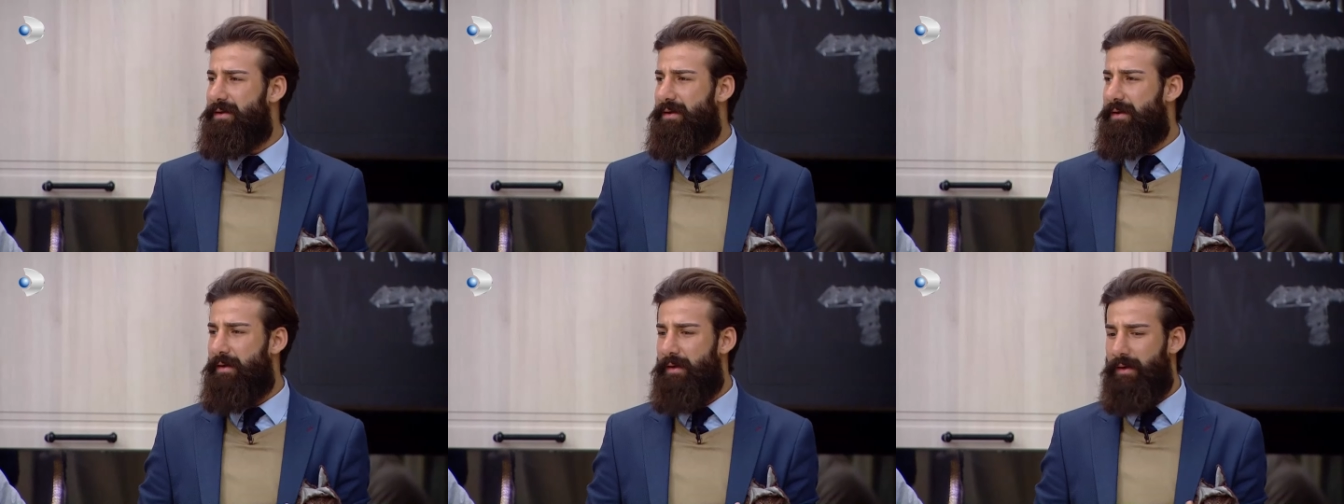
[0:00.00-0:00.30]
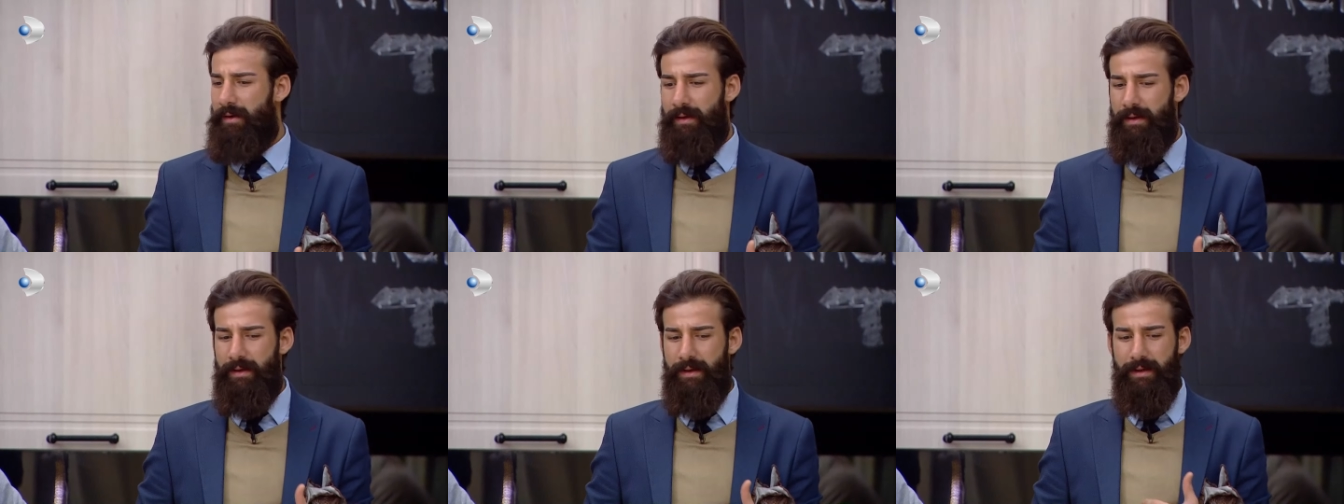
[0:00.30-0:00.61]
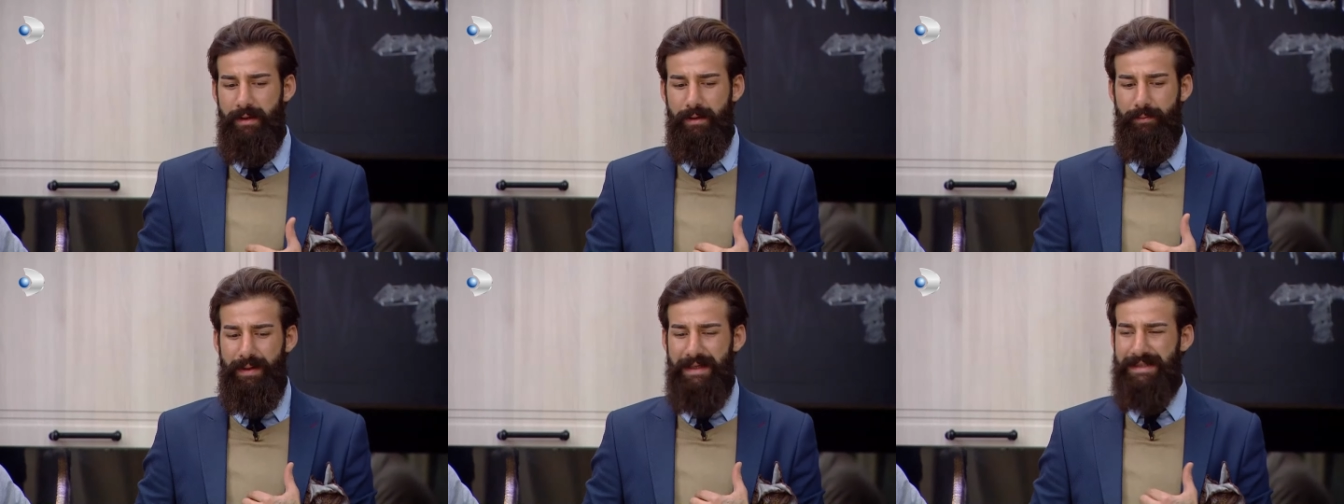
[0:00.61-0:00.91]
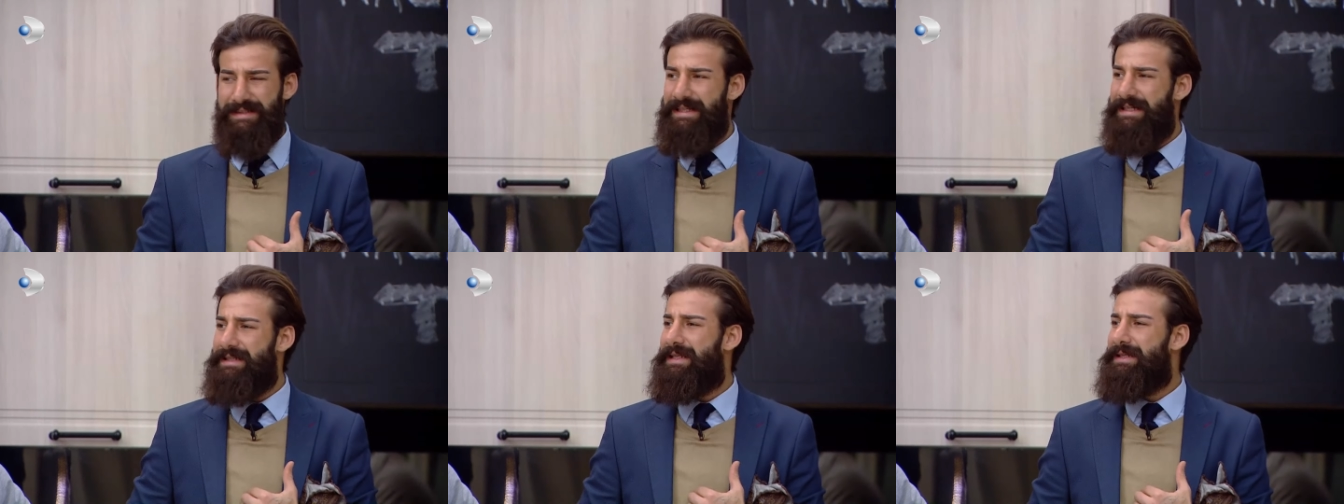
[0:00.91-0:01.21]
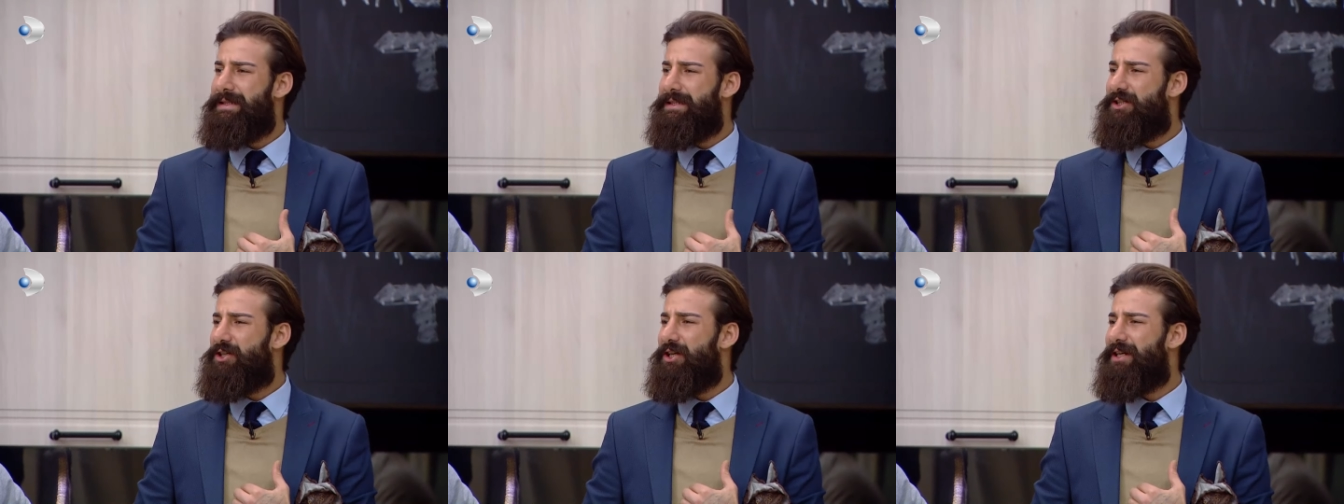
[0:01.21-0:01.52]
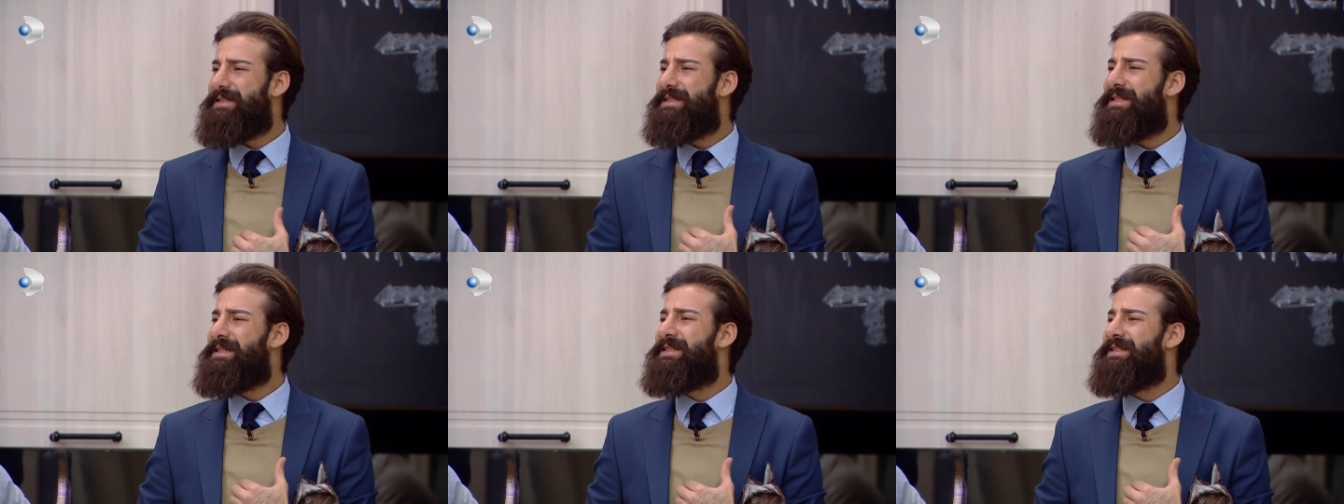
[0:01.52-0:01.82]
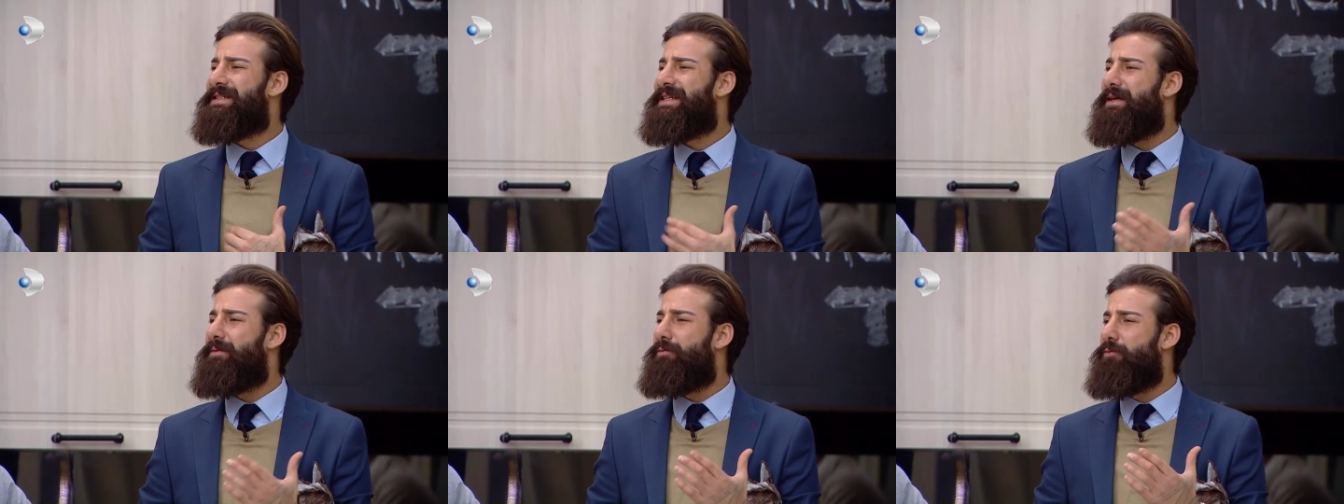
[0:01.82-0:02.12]
Ben sevmiyorum. E, ben zaten şeyleri. dışarıda da
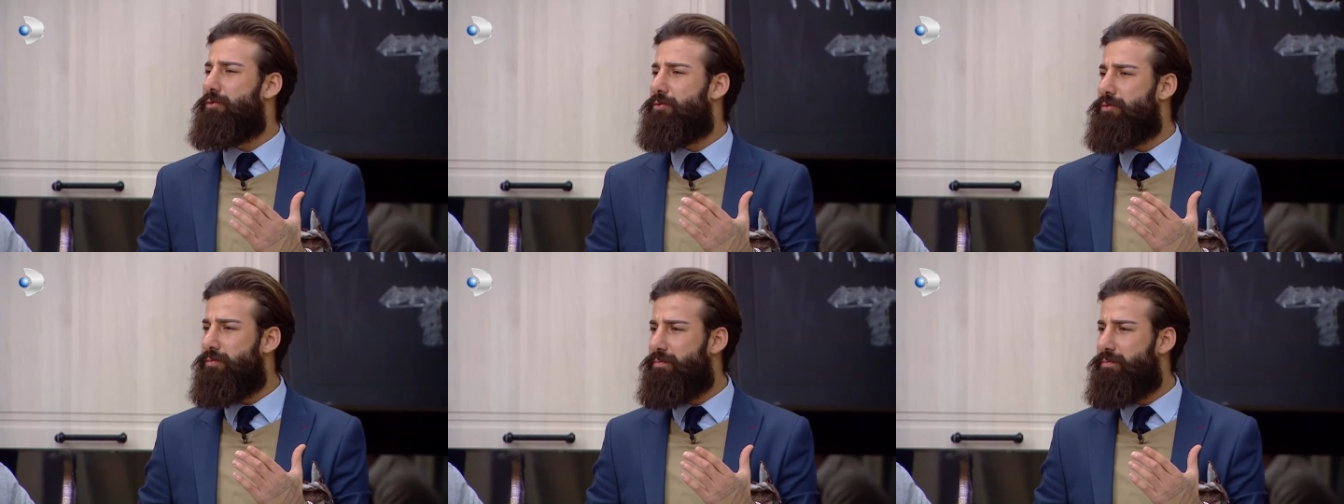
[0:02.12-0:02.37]
sevmiyorum.